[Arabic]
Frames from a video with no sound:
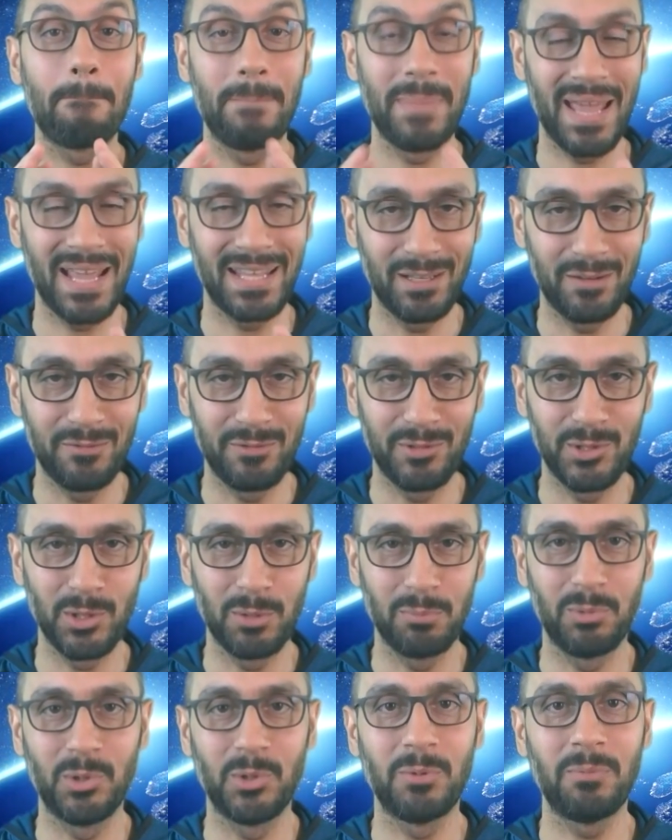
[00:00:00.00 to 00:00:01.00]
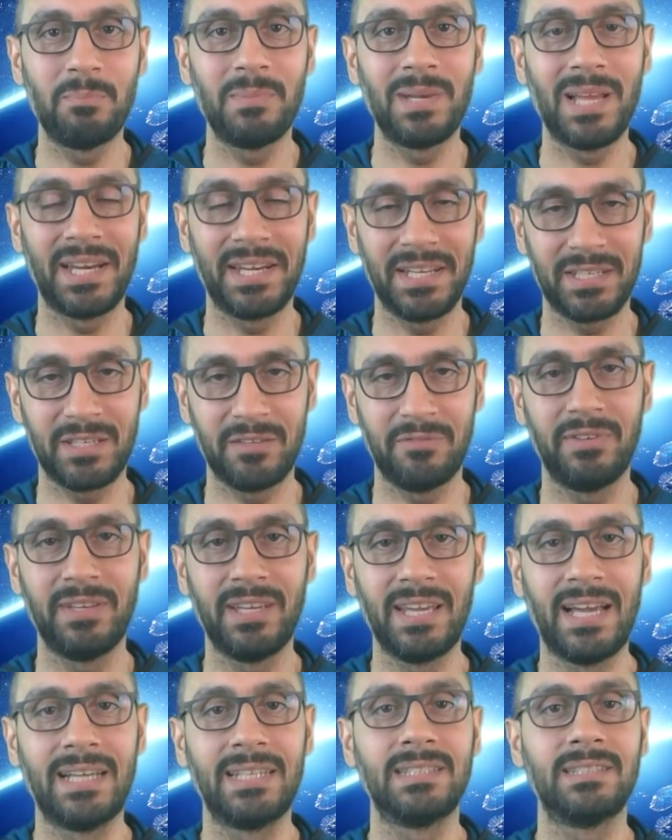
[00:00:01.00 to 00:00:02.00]
بهذا الفيديو المهم رح نحكي
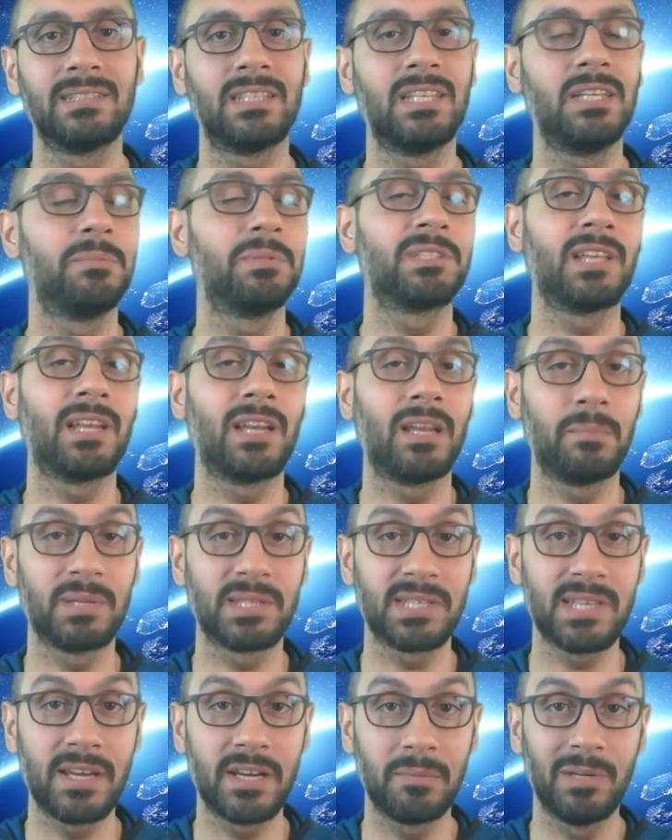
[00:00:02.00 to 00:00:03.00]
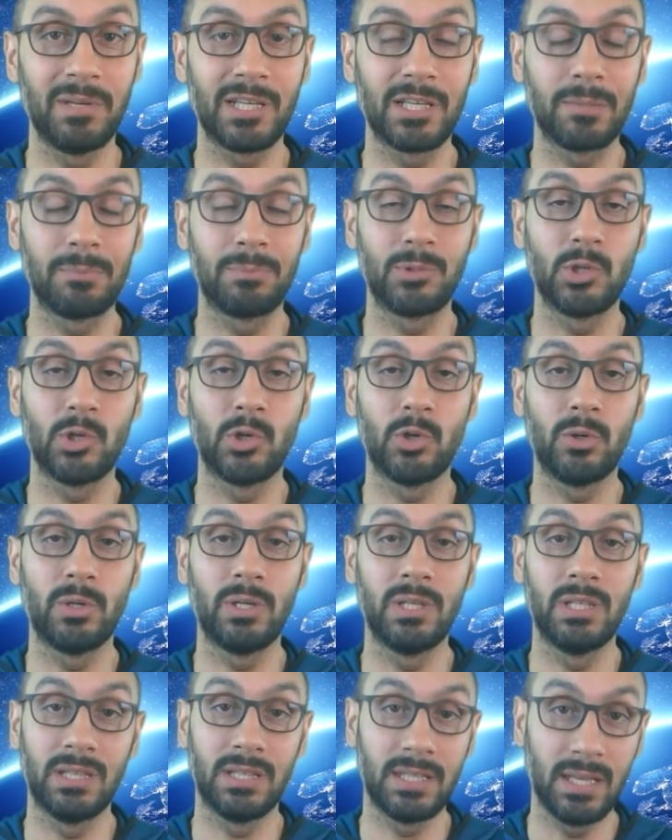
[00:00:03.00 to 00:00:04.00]
فيه عن كيف تطلع مصاري
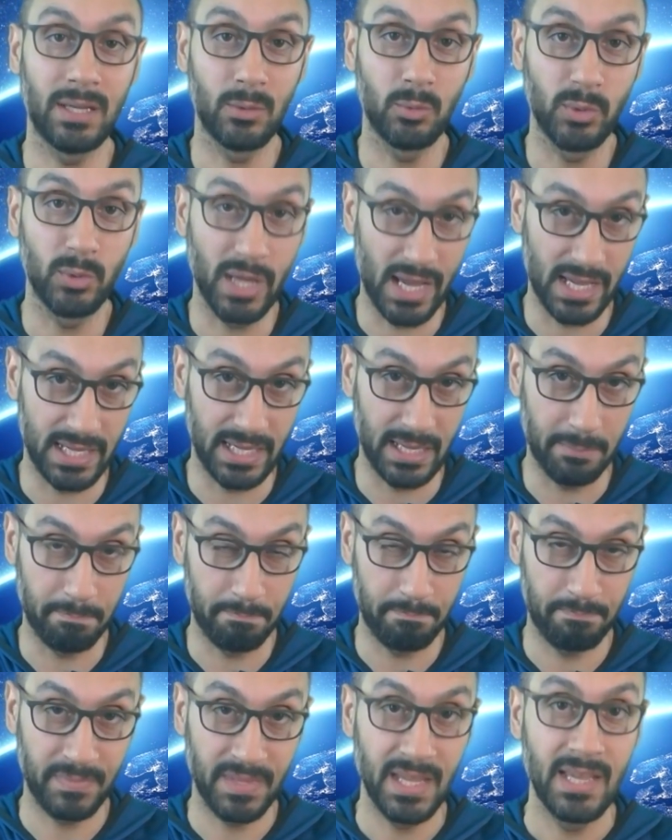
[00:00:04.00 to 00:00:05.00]
بالكريبتو انت ونايم